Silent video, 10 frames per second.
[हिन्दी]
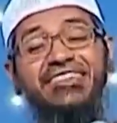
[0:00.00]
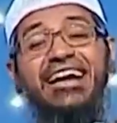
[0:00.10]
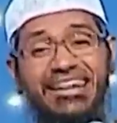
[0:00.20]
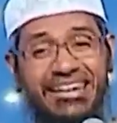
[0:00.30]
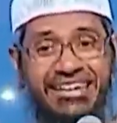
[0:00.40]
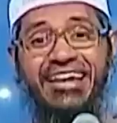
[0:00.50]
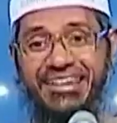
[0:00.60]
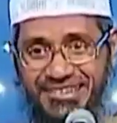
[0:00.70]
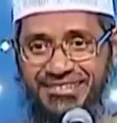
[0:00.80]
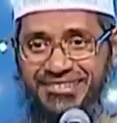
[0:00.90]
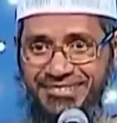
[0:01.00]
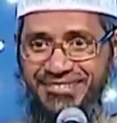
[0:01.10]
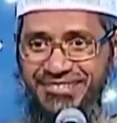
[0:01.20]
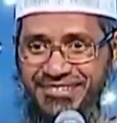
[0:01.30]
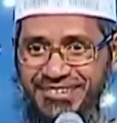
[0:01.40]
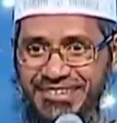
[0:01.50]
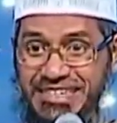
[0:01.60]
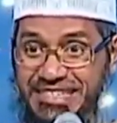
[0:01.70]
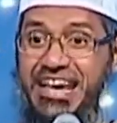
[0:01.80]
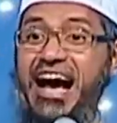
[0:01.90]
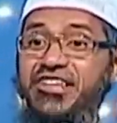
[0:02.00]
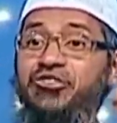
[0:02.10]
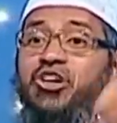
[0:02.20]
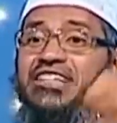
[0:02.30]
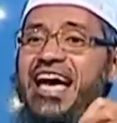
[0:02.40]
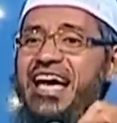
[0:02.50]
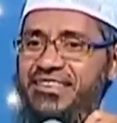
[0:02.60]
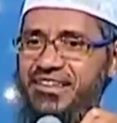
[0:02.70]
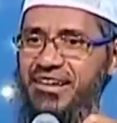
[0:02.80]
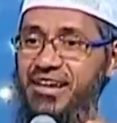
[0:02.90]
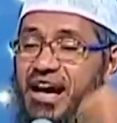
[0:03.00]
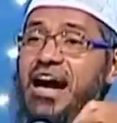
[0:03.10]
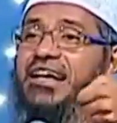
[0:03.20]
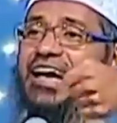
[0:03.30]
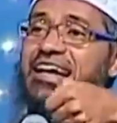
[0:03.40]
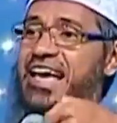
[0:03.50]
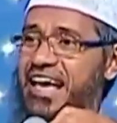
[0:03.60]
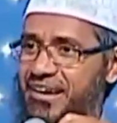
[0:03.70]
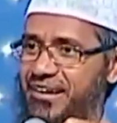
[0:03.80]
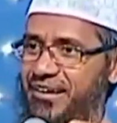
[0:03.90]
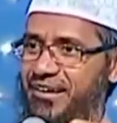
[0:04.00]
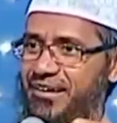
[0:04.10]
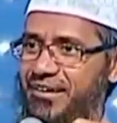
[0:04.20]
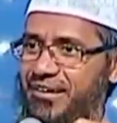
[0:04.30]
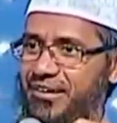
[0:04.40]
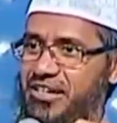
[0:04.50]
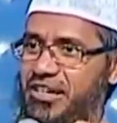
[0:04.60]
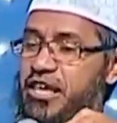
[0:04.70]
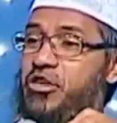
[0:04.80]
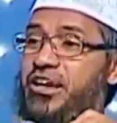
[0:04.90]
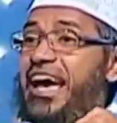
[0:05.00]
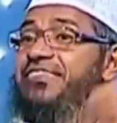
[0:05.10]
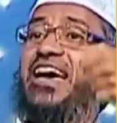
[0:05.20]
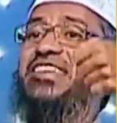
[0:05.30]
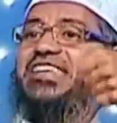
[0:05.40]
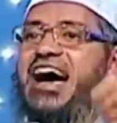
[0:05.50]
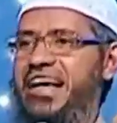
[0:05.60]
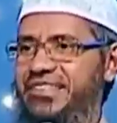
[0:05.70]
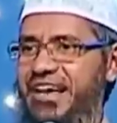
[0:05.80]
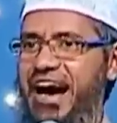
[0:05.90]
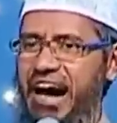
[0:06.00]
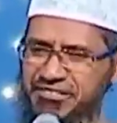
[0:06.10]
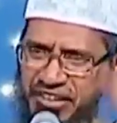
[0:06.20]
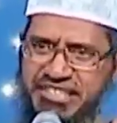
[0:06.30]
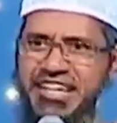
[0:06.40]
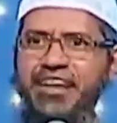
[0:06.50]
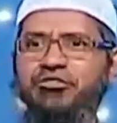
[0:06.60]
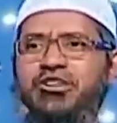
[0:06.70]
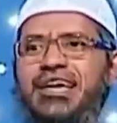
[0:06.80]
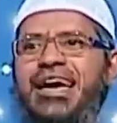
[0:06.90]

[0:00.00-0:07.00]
जिहाद कर रही है जिहाद जिद्दोजहद हक के लिए इसे कहते हैं जिहाद असल जिहाद तो